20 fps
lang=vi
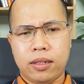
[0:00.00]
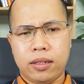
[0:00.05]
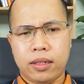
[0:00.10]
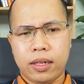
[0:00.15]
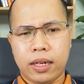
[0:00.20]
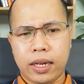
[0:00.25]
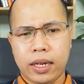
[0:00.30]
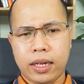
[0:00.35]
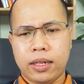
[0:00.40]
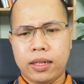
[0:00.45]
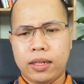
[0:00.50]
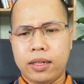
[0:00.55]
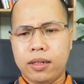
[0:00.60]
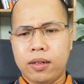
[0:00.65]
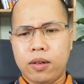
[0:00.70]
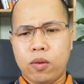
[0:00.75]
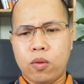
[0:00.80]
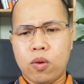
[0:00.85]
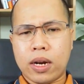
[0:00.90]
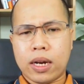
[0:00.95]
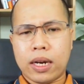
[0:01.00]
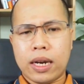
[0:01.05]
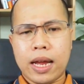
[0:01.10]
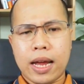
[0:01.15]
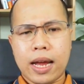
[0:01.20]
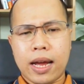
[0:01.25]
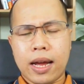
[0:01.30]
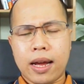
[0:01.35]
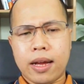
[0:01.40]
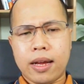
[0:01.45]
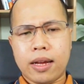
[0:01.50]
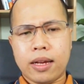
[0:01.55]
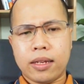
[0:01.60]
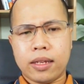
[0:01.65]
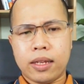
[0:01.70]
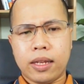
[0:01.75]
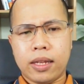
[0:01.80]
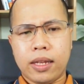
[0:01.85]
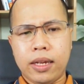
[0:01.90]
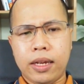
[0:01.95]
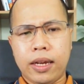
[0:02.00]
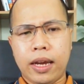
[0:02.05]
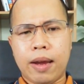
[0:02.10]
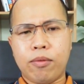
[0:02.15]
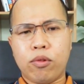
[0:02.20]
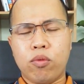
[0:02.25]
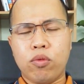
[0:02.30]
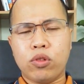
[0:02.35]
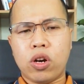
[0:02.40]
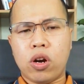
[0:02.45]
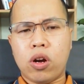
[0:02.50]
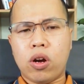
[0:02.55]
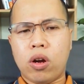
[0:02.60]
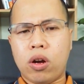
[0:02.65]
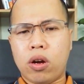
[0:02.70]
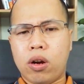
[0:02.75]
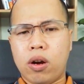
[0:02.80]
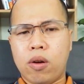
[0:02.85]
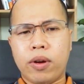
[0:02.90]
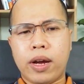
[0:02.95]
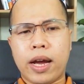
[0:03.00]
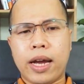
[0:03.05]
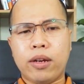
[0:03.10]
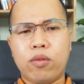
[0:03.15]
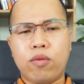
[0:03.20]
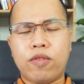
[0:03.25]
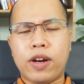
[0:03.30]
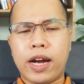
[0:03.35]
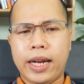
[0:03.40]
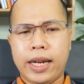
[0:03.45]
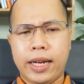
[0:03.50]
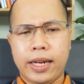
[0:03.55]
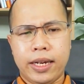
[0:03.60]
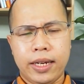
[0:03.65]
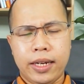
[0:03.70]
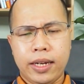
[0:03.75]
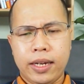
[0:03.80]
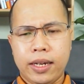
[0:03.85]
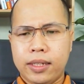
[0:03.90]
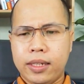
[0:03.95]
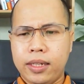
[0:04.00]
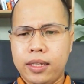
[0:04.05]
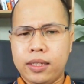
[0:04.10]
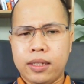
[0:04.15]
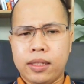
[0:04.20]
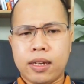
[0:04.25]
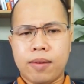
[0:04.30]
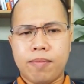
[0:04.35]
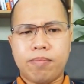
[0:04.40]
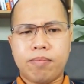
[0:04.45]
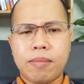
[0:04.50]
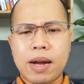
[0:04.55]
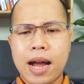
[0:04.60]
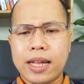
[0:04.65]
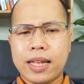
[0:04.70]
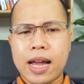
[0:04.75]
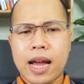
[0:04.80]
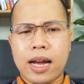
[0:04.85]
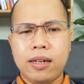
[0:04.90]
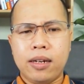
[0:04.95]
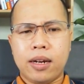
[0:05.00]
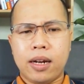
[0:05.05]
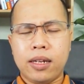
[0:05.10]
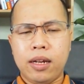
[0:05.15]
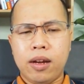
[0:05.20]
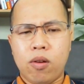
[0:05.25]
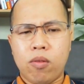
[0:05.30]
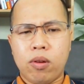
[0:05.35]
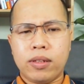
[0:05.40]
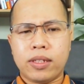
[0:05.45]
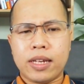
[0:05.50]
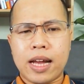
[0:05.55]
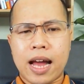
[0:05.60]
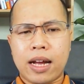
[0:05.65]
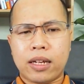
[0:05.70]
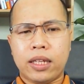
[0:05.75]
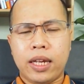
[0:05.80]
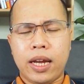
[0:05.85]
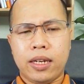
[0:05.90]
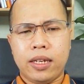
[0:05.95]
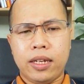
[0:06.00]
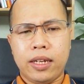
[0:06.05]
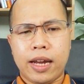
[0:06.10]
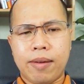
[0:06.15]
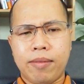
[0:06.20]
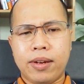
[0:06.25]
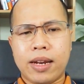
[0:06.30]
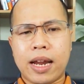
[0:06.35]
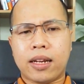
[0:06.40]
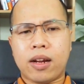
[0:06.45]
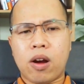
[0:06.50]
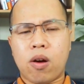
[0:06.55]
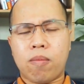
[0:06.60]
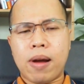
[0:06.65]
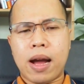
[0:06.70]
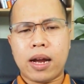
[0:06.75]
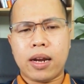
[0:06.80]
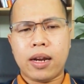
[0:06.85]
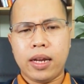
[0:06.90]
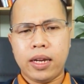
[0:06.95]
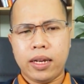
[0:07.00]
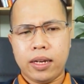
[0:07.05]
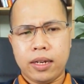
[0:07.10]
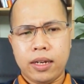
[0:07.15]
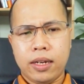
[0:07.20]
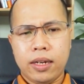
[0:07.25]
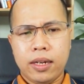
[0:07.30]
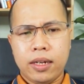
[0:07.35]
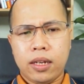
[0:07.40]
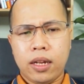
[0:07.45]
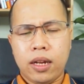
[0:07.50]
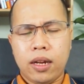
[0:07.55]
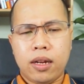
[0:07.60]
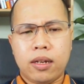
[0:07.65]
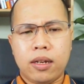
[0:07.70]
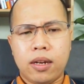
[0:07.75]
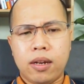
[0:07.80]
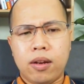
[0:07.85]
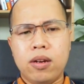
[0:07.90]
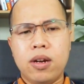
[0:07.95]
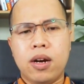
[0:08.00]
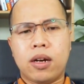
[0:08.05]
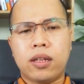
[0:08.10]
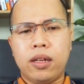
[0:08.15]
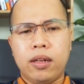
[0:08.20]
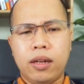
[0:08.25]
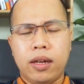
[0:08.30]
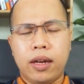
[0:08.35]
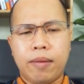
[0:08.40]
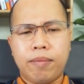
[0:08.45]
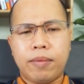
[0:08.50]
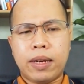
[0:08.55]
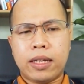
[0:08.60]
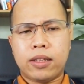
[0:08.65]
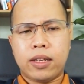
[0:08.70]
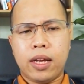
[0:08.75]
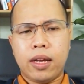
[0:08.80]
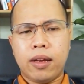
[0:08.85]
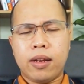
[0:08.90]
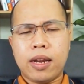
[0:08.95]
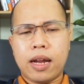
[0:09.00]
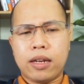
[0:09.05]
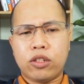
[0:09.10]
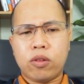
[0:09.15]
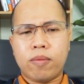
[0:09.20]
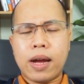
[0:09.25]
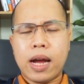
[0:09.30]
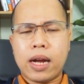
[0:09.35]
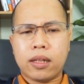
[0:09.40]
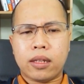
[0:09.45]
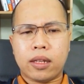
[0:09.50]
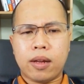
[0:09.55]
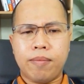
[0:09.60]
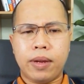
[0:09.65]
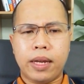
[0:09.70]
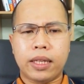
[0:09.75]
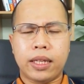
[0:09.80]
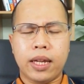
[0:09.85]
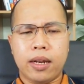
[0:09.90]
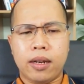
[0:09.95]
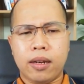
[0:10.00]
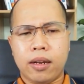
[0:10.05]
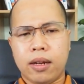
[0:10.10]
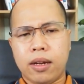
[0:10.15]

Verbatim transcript: Đấy, hoặc là thì em cũng cho ông vay thì tầm 3 tháng nữa thì ông ấy giả tiền thì em cứ đặt cọc bác ở đây, được thì em đặt cho bác tầm này tiền,